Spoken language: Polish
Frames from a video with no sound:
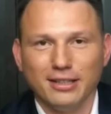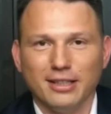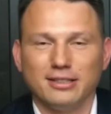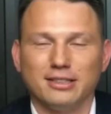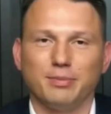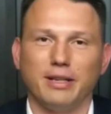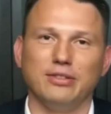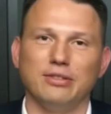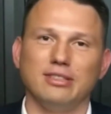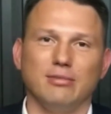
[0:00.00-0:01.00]
To jeszcze
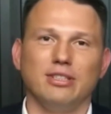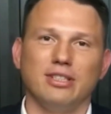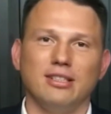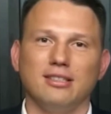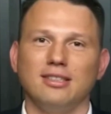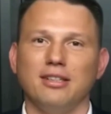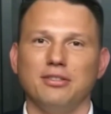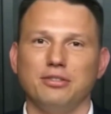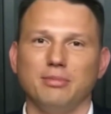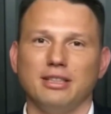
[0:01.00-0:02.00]
niedawno panu wyciągali
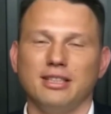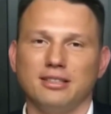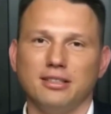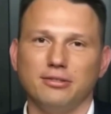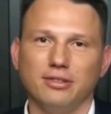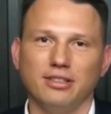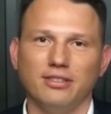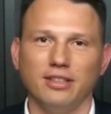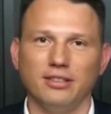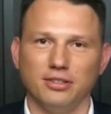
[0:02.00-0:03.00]
jakieś błahe sprawy.
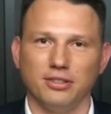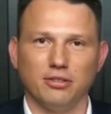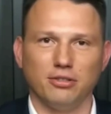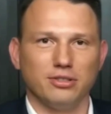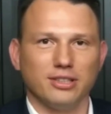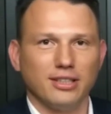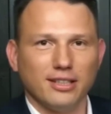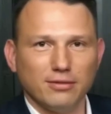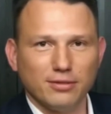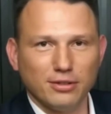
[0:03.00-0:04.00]
I wtedy pana
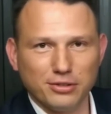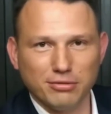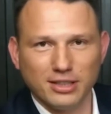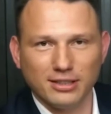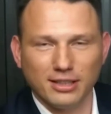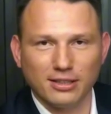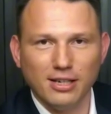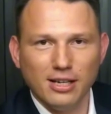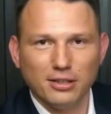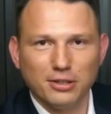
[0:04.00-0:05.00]
broniłem.
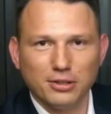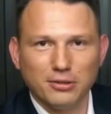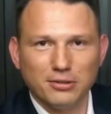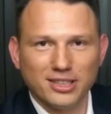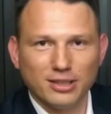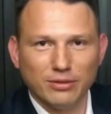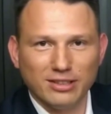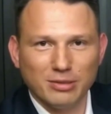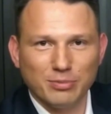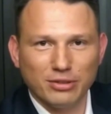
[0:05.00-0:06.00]
A pan teraz
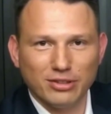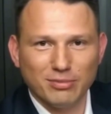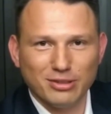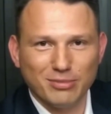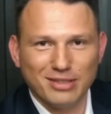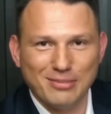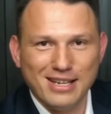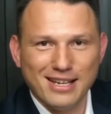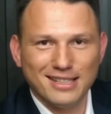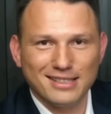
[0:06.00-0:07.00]
robi to samo.
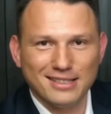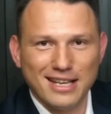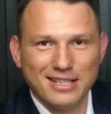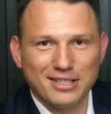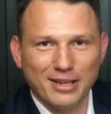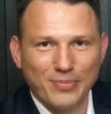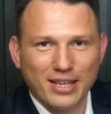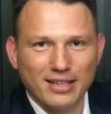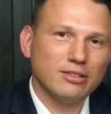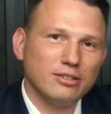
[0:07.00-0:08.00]
Wpisuje
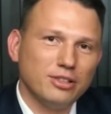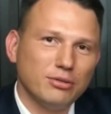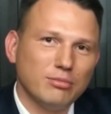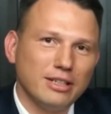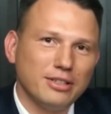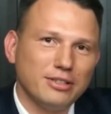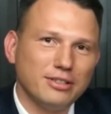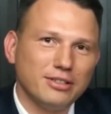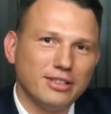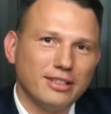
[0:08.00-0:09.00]
się w ten medialny,
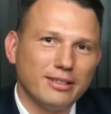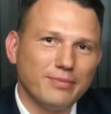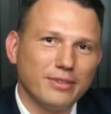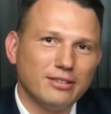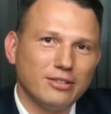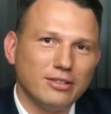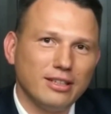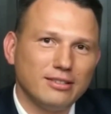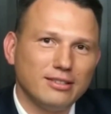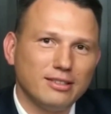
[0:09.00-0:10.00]
szkodliwy trik.
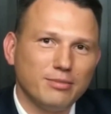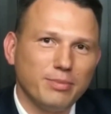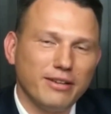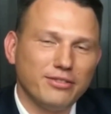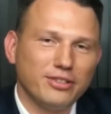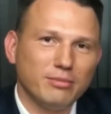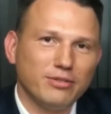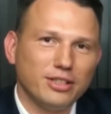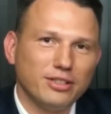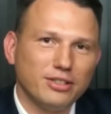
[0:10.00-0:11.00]

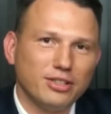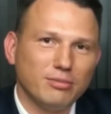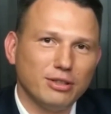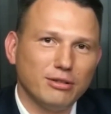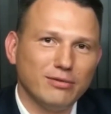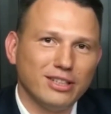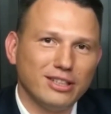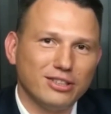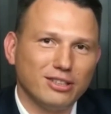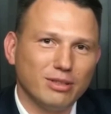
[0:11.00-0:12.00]
Odwracania uwagi
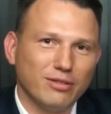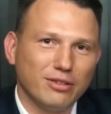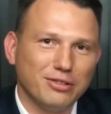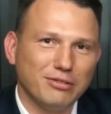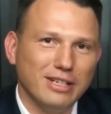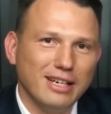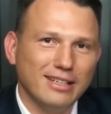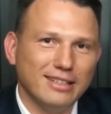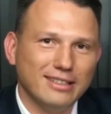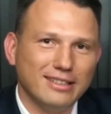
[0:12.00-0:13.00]
ludzi od rzeczy
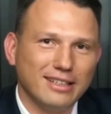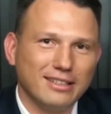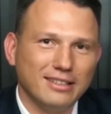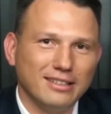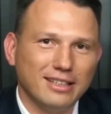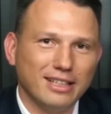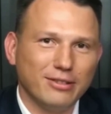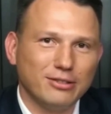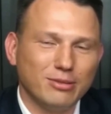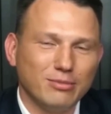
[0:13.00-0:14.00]
poważnych i od
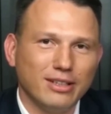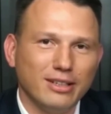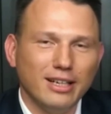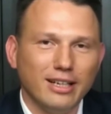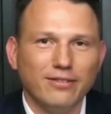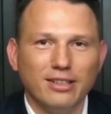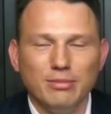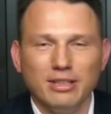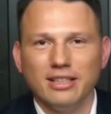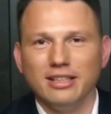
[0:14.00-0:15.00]
poważnych, bardzo szkodliwych